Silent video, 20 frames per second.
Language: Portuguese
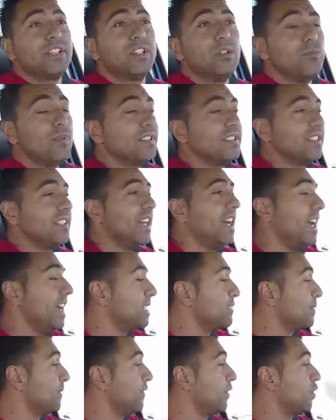aqui umas
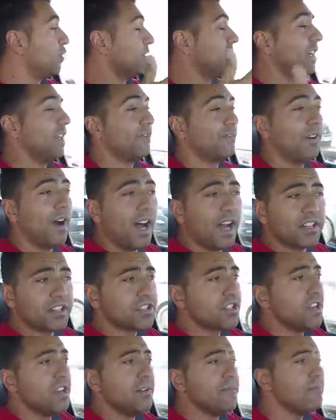ideias, para ver quanto é que
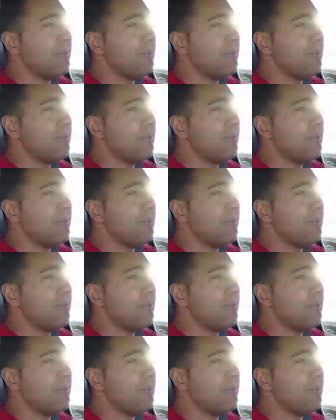faz.